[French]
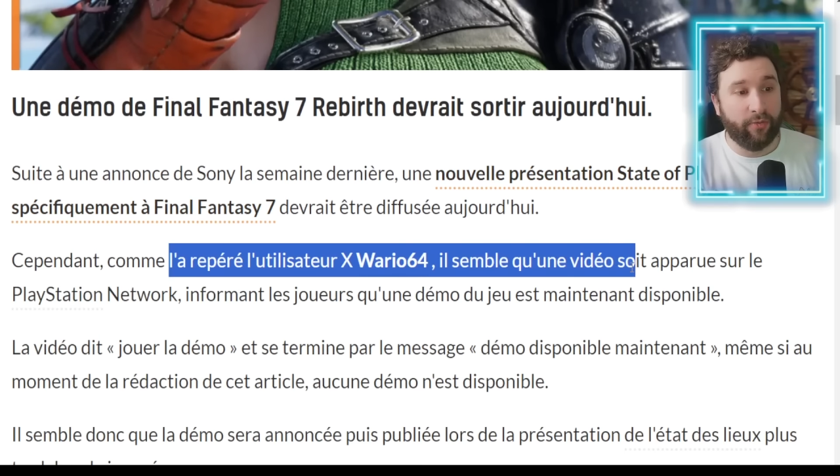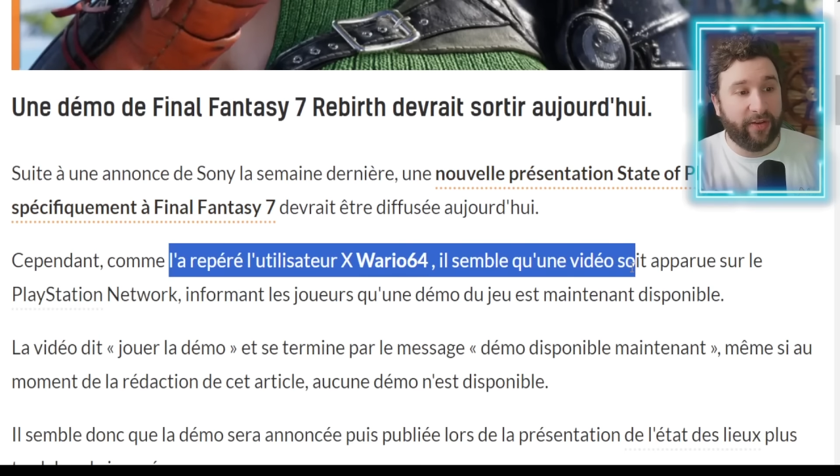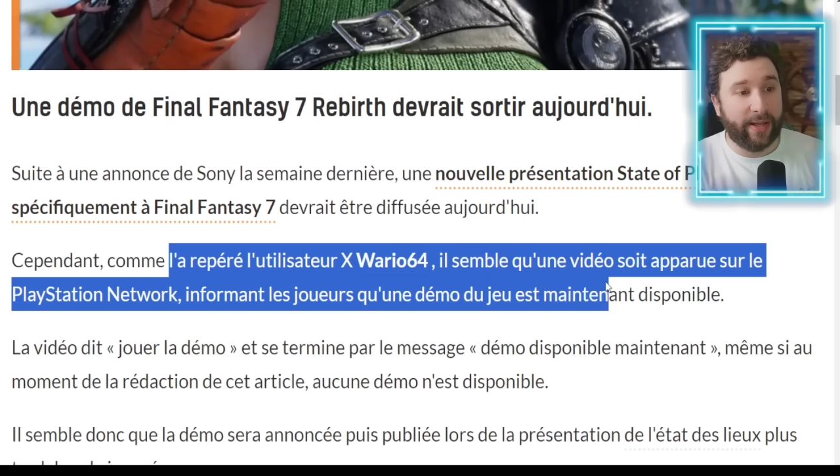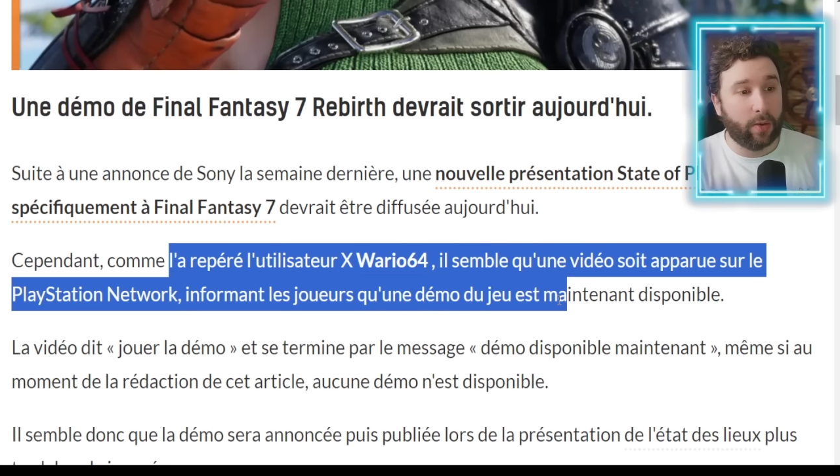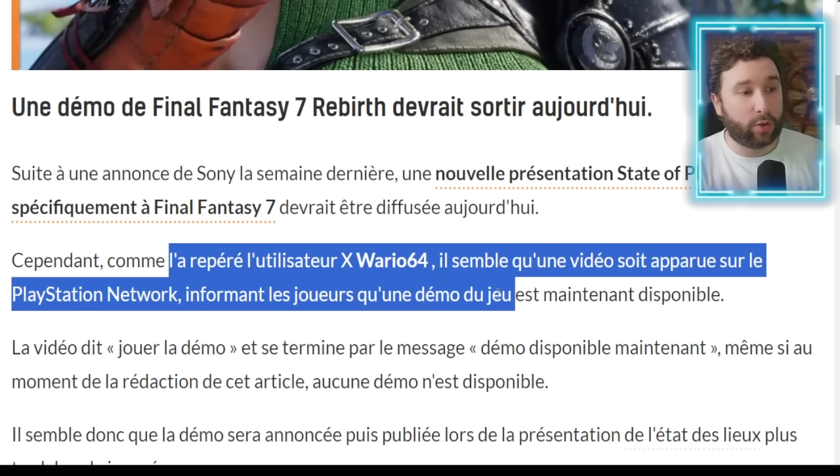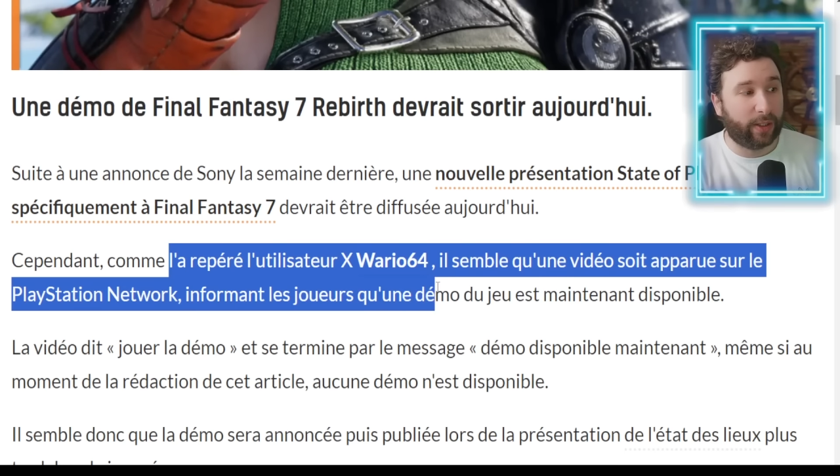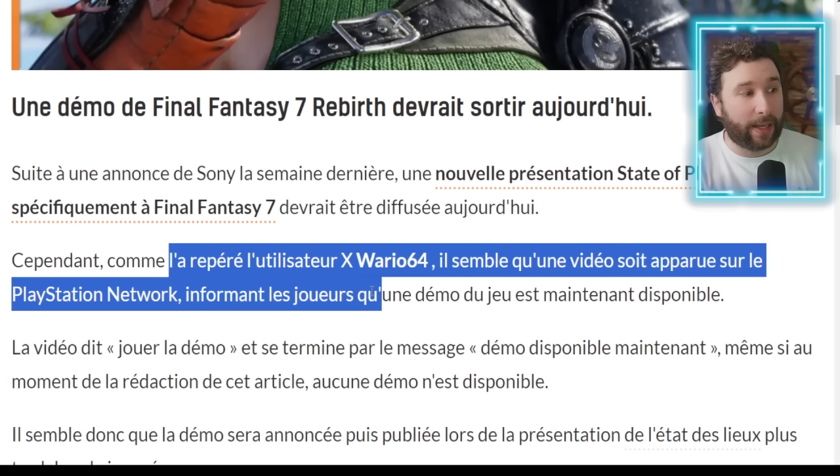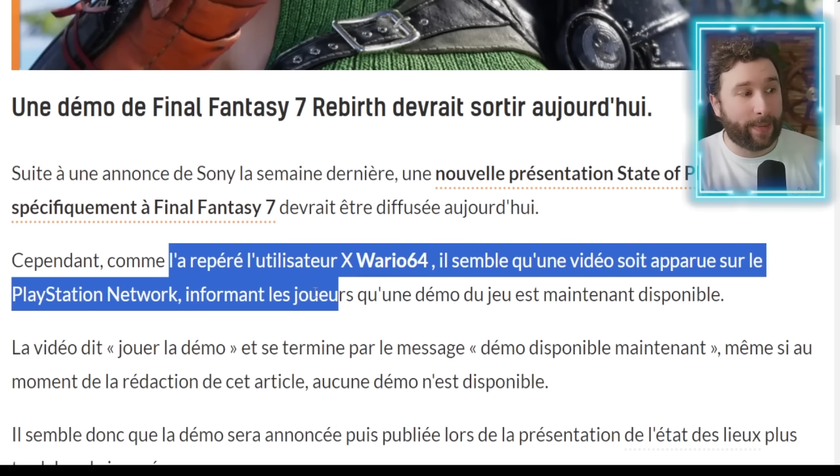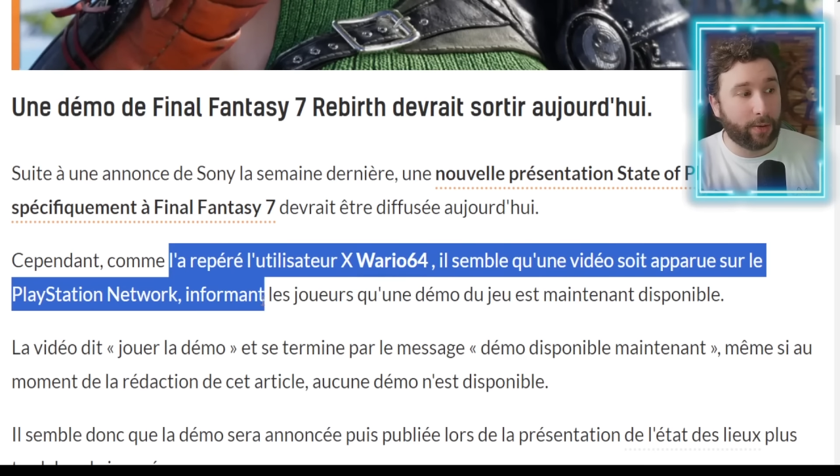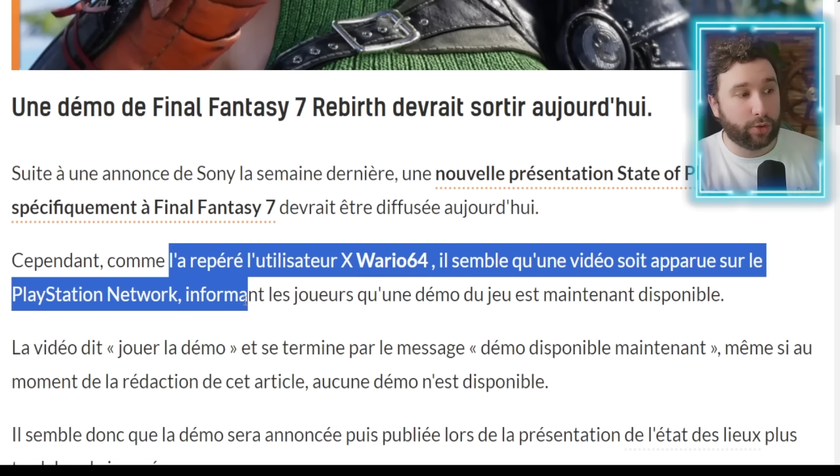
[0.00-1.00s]
une vidéo soit
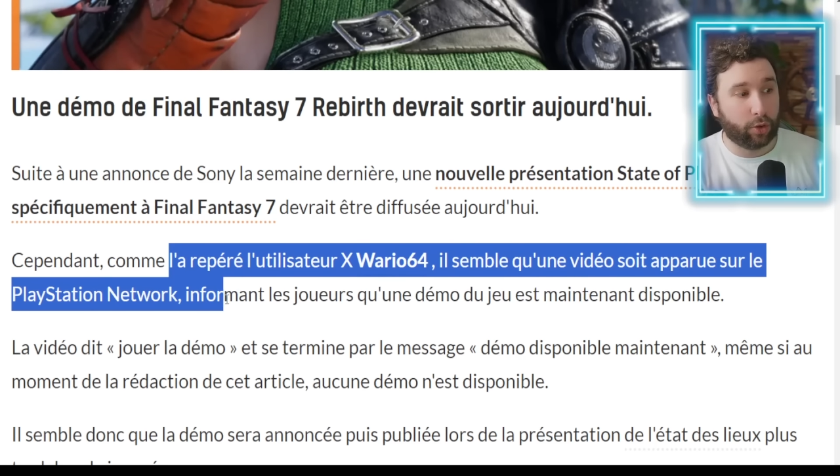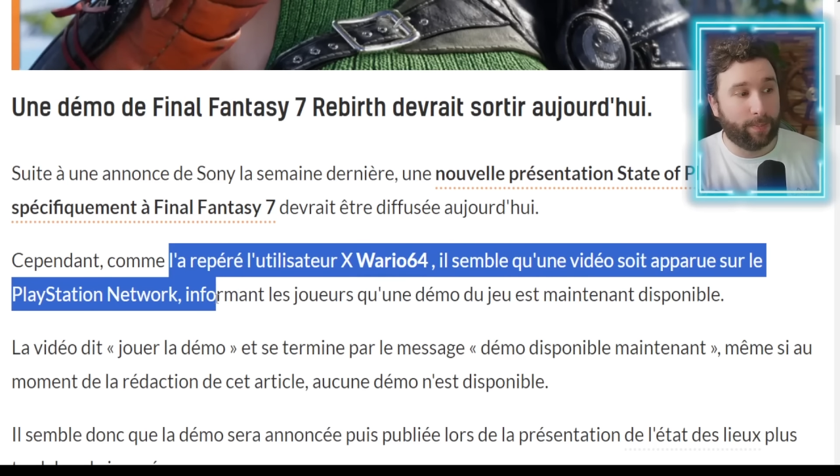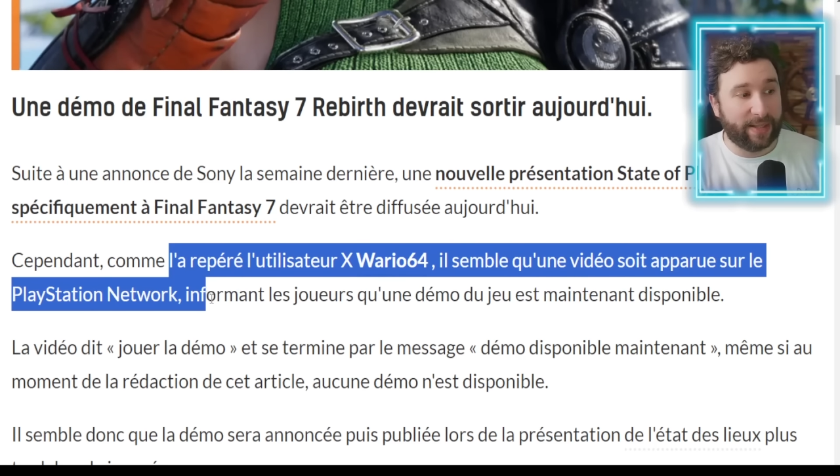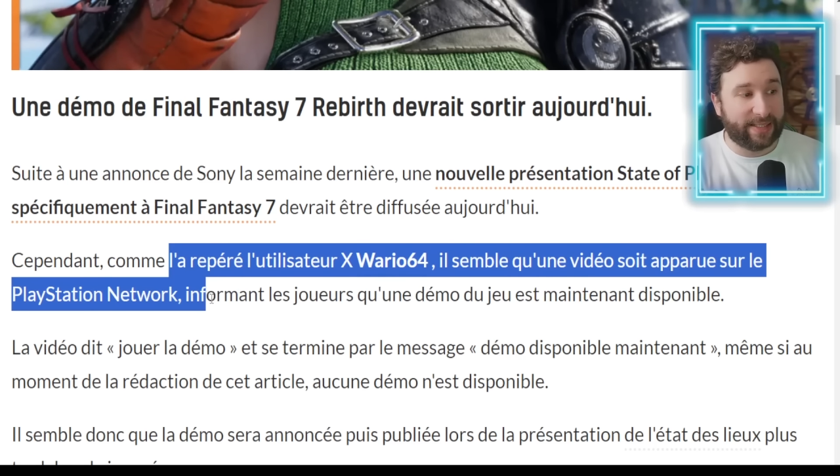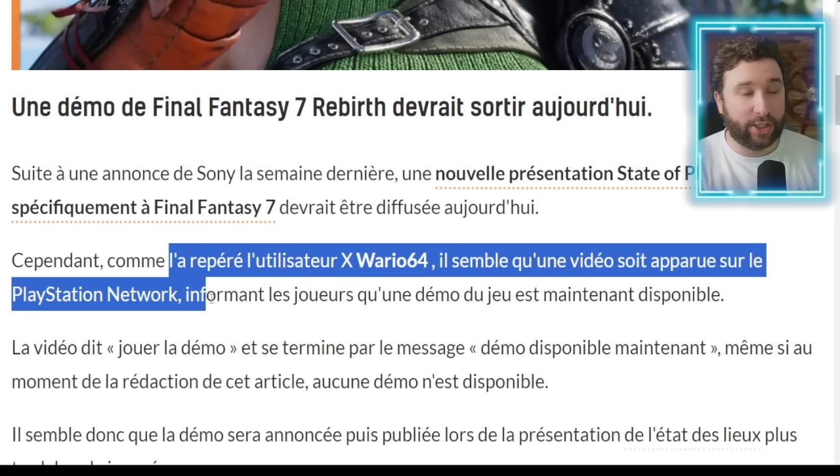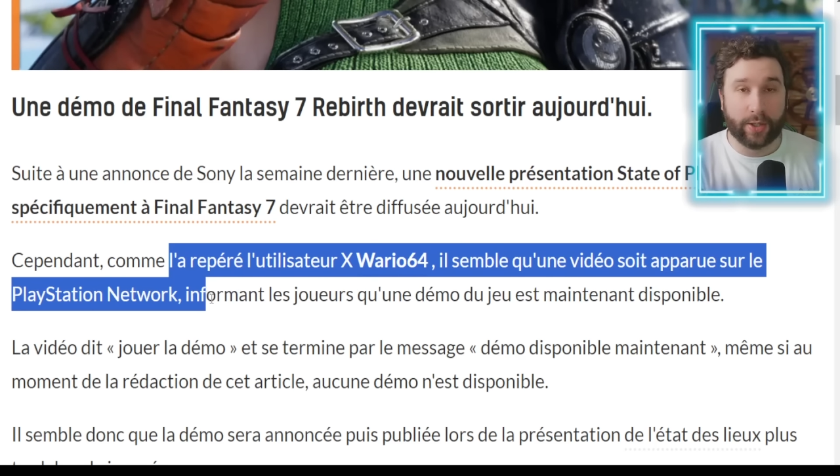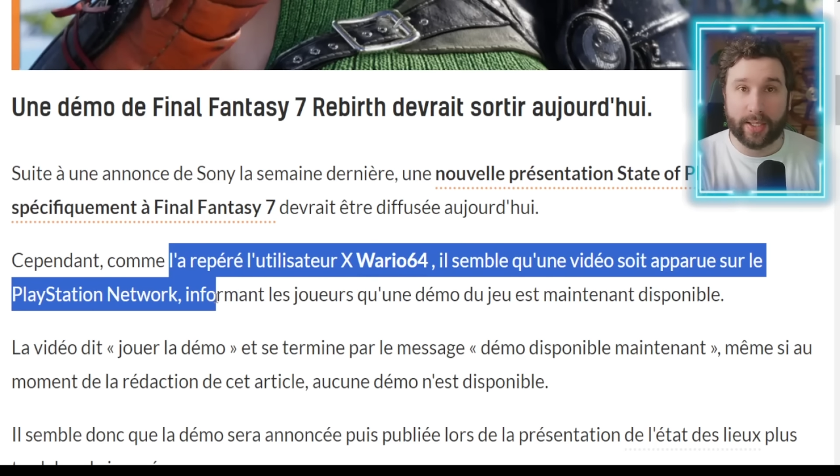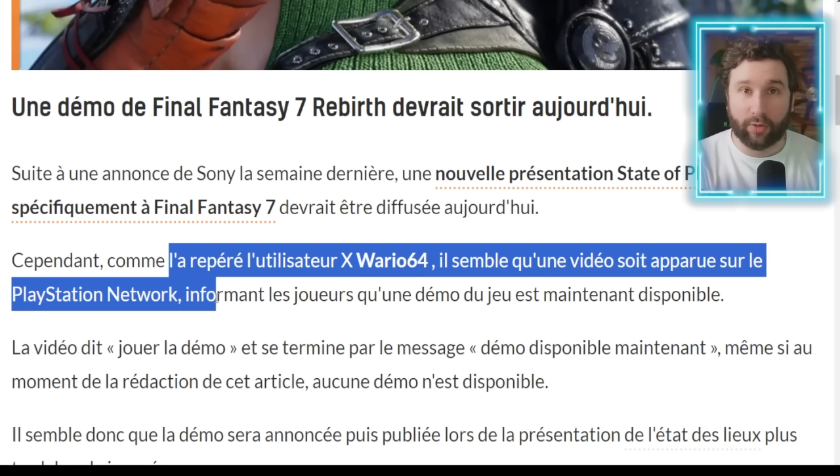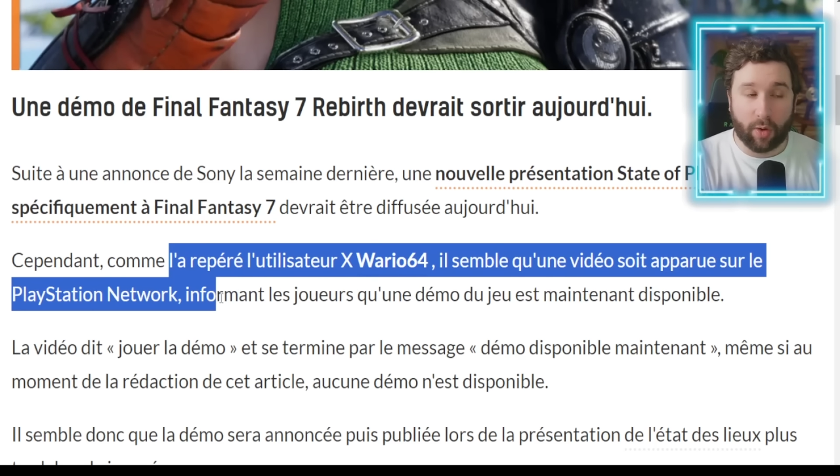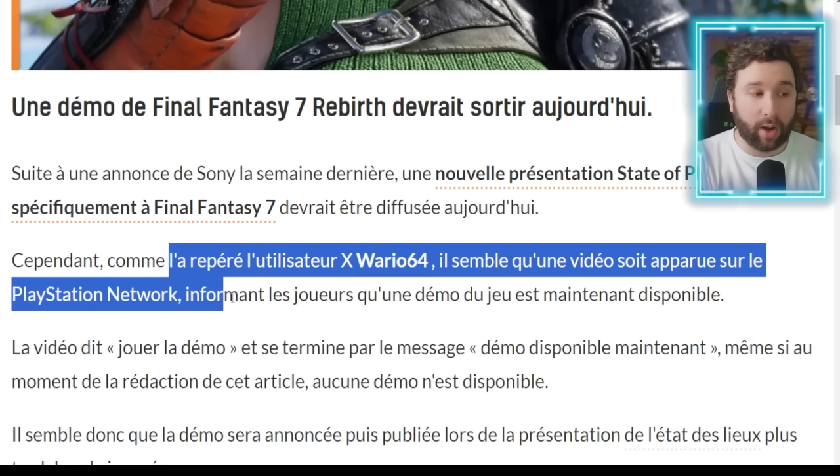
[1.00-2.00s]
apparue sur le PlayStation
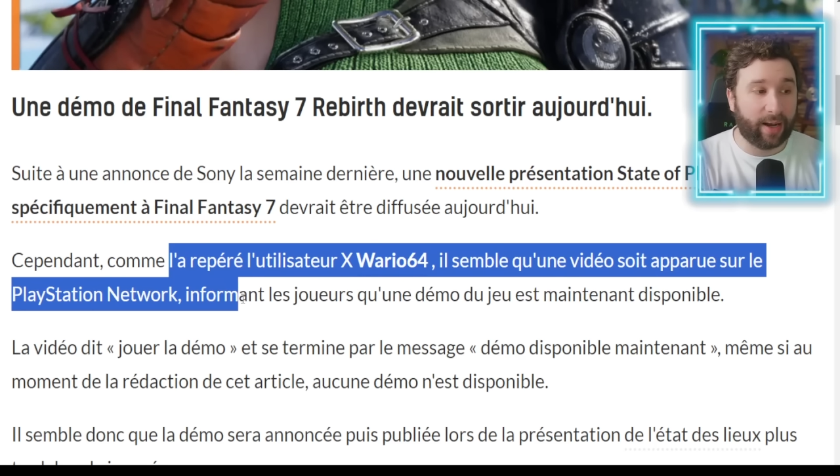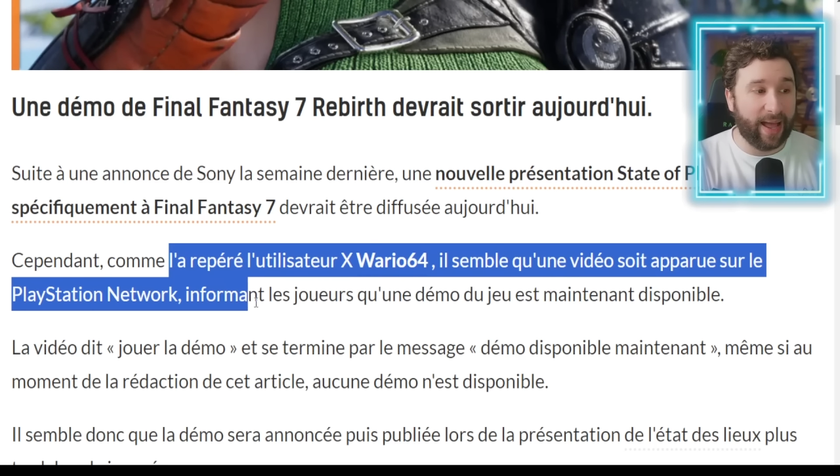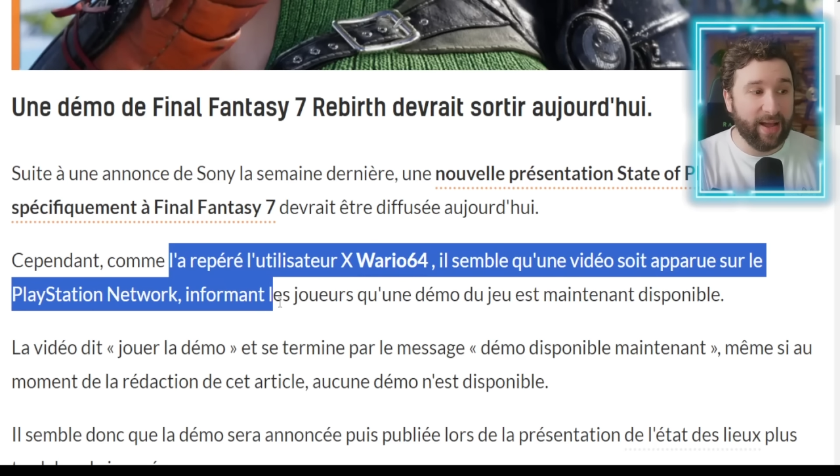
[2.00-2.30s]
Network